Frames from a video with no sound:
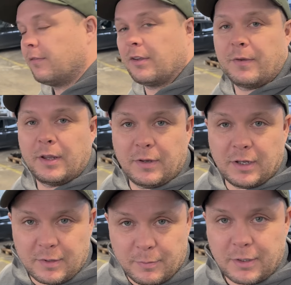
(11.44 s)
Was werden wir
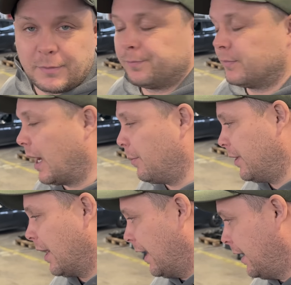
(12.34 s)
jetzt hier machen? Habe
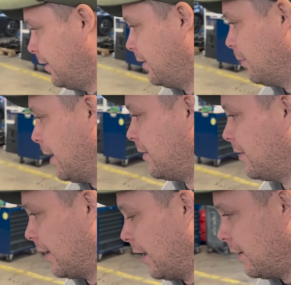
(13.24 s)
ich ja eigentlich in dem
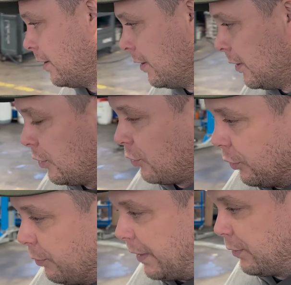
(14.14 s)
ersten Teil
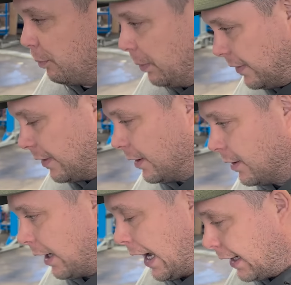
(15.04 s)
schon mal so ein
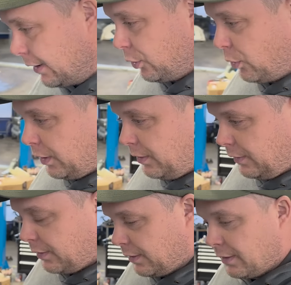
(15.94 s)
bisschen
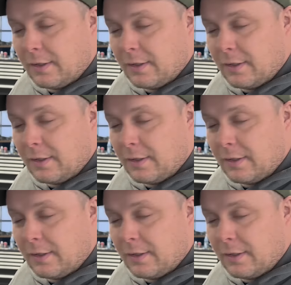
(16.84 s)
angedeutet.